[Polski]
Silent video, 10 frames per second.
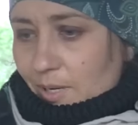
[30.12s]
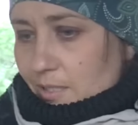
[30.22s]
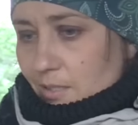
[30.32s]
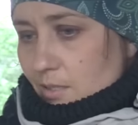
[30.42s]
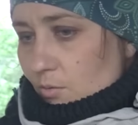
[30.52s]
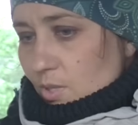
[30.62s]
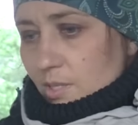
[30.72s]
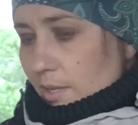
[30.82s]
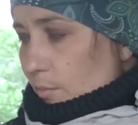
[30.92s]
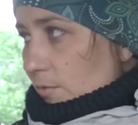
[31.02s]
prace są
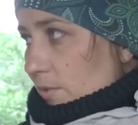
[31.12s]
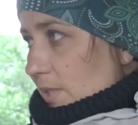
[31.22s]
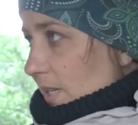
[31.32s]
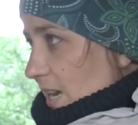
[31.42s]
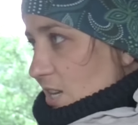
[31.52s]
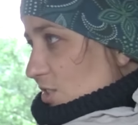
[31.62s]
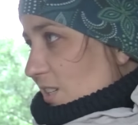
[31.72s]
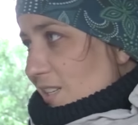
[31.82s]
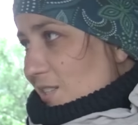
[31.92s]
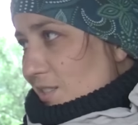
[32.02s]
niesamowite,
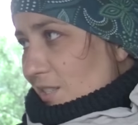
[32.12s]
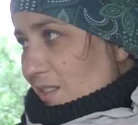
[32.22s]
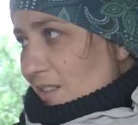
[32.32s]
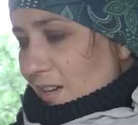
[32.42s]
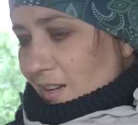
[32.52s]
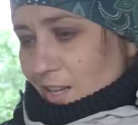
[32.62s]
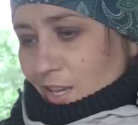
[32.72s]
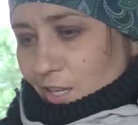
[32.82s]
każda jest inna